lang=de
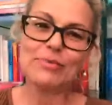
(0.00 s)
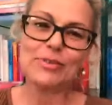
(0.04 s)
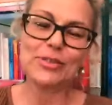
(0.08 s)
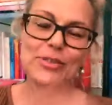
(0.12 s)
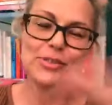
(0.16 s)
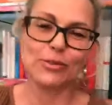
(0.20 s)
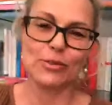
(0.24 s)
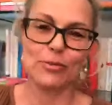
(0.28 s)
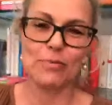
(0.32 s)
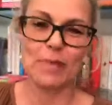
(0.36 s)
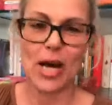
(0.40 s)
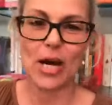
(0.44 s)

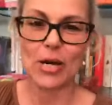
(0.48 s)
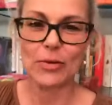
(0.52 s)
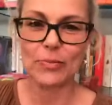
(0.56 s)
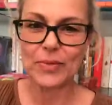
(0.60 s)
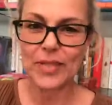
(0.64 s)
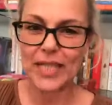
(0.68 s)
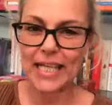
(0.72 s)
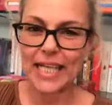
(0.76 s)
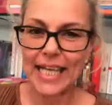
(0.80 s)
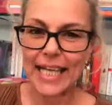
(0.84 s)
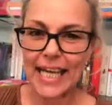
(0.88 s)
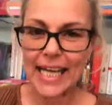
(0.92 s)
und
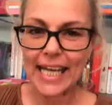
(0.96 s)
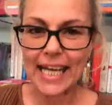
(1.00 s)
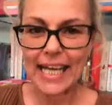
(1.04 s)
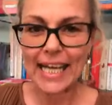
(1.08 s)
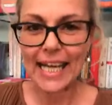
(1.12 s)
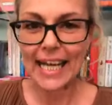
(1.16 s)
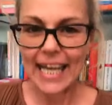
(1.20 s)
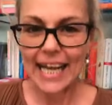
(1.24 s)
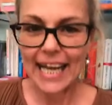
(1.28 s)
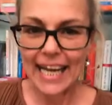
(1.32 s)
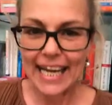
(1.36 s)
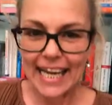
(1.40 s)
überhaupt.
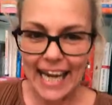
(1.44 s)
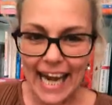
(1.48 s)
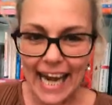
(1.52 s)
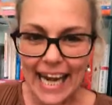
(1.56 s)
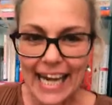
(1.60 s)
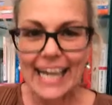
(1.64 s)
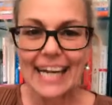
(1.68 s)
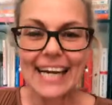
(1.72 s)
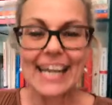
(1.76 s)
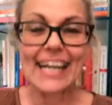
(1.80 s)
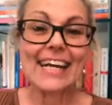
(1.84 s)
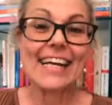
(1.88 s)

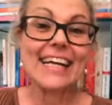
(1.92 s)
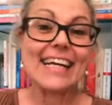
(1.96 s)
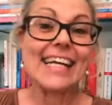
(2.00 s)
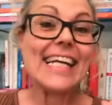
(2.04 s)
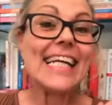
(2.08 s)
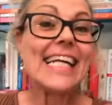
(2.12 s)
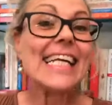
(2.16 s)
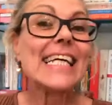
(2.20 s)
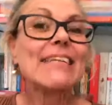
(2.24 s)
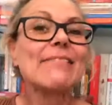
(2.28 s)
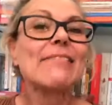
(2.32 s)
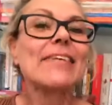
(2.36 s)
Nein,
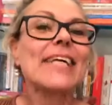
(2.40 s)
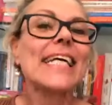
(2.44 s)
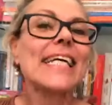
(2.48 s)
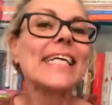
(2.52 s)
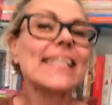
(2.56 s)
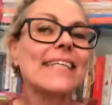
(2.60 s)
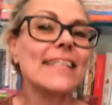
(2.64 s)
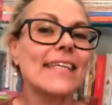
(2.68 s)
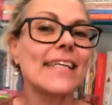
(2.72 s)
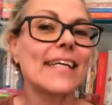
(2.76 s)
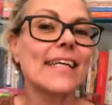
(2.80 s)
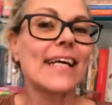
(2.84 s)
Liebe
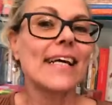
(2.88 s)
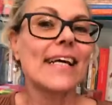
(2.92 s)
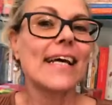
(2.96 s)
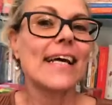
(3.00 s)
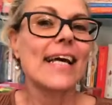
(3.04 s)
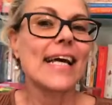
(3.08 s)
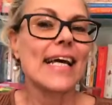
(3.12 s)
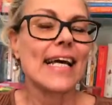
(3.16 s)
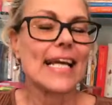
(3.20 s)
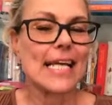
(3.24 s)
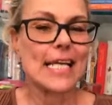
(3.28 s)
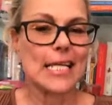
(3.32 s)

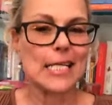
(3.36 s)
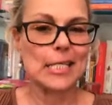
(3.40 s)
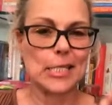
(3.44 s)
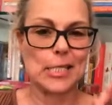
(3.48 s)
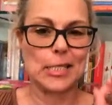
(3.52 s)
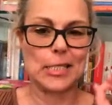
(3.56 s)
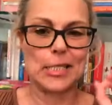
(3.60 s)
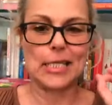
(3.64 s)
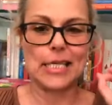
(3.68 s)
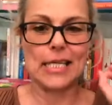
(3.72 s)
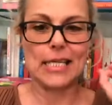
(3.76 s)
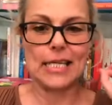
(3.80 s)

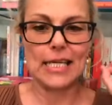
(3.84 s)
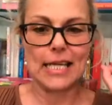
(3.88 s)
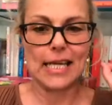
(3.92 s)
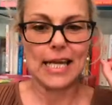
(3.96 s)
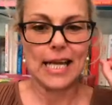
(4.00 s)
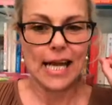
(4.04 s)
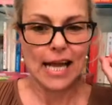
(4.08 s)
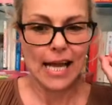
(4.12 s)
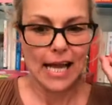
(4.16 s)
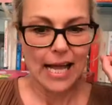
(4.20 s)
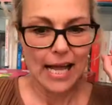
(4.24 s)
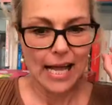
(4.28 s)
ist die
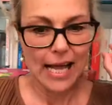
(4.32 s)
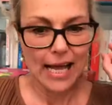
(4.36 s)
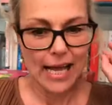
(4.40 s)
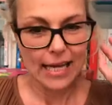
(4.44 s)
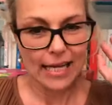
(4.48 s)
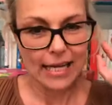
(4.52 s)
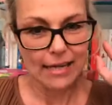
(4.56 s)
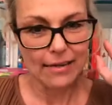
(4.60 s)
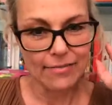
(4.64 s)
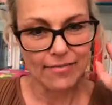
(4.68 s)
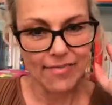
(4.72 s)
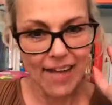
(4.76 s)

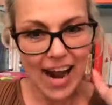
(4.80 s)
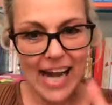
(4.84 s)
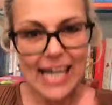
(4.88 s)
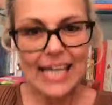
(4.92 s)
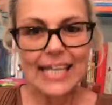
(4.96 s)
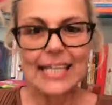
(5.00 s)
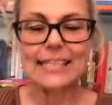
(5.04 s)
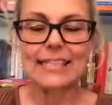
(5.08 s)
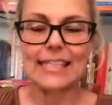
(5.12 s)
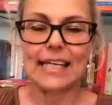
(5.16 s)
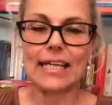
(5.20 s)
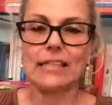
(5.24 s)

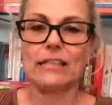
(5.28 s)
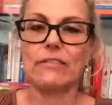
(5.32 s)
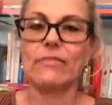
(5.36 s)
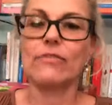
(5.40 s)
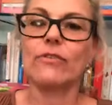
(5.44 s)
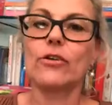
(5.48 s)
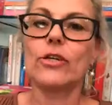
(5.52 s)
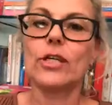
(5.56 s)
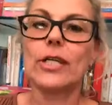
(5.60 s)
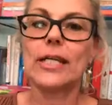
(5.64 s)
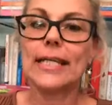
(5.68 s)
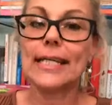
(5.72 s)
Qualität
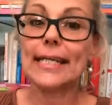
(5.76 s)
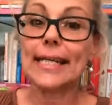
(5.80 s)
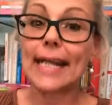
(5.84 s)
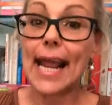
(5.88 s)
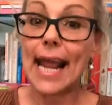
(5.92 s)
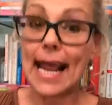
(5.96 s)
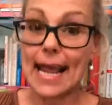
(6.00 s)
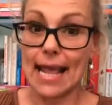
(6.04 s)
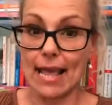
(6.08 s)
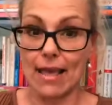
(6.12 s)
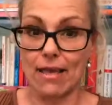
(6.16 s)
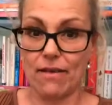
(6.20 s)
von
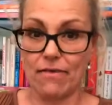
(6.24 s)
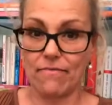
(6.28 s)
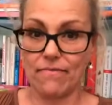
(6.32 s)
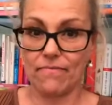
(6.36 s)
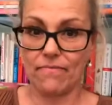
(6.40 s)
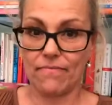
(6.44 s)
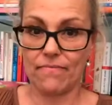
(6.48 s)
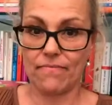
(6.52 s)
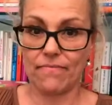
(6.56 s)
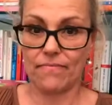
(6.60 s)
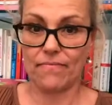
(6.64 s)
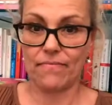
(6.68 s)
Nähe.
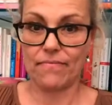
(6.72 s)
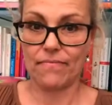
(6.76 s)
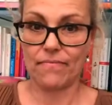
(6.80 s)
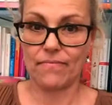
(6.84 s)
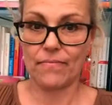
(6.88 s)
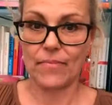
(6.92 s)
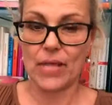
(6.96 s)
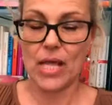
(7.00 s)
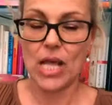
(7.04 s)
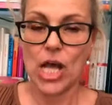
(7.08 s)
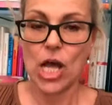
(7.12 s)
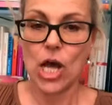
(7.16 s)

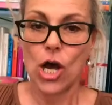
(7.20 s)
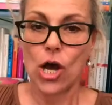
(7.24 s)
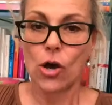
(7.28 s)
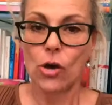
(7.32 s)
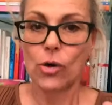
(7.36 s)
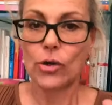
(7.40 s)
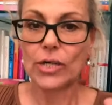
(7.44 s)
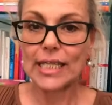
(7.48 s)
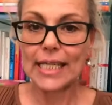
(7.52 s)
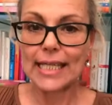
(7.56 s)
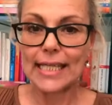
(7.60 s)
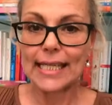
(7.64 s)

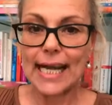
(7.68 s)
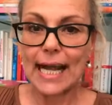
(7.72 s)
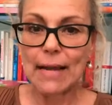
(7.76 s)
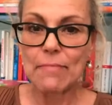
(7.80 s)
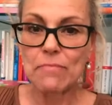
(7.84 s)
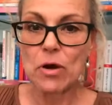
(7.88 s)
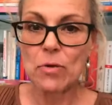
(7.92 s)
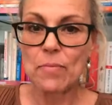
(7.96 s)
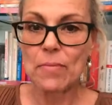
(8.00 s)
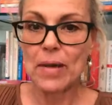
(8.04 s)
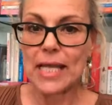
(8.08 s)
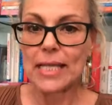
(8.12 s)
Und in dem
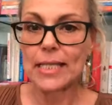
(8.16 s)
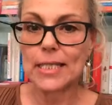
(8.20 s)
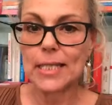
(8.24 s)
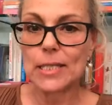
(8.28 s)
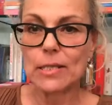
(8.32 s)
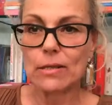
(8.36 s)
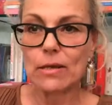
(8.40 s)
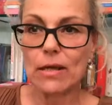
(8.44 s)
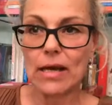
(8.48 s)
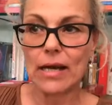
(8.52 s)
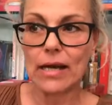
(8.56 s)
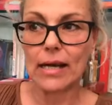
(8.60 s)

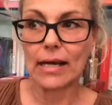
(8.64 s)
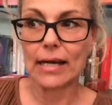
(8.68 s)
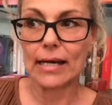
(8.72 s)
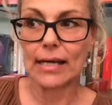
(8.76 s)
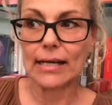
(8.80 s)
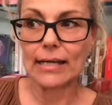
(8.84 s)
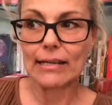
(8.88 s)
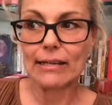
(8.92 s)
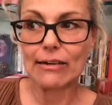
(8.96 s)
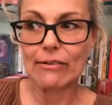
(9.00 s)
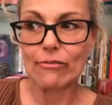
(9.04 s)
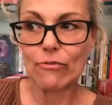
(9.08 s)
Moment,
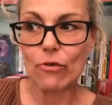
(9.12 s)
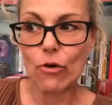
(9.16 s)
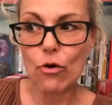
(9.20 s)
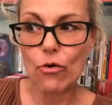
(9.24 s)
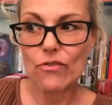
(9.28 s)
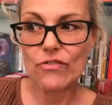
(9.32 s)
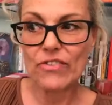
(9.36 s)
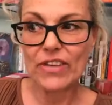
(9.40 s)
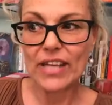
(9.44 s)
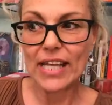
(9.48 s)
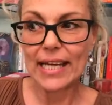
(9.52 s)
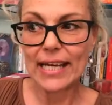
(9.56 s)
äh,
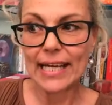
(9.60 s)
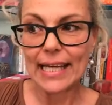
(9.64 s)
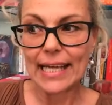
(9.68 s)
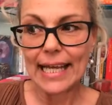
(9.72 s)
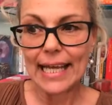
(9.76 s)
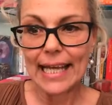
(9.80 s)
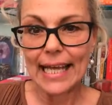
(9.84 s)
wo wir